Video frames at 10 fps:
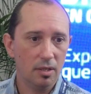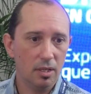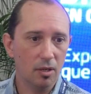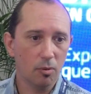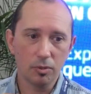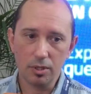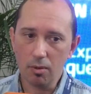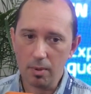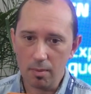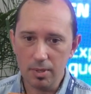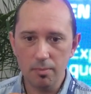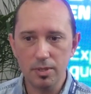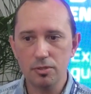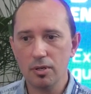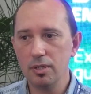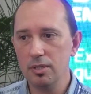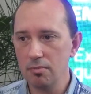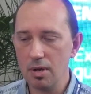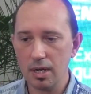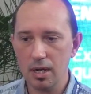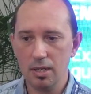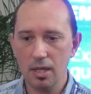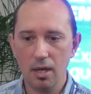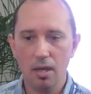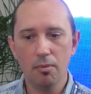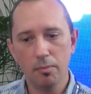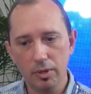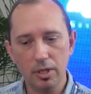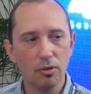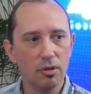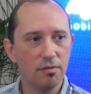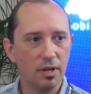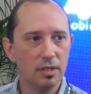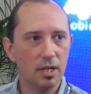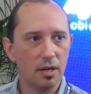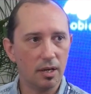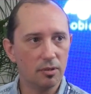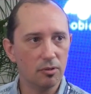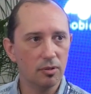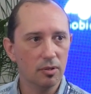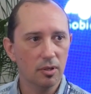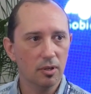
Y como te digo, para mí Misiones tiene una realidad un poquito diferente al resto.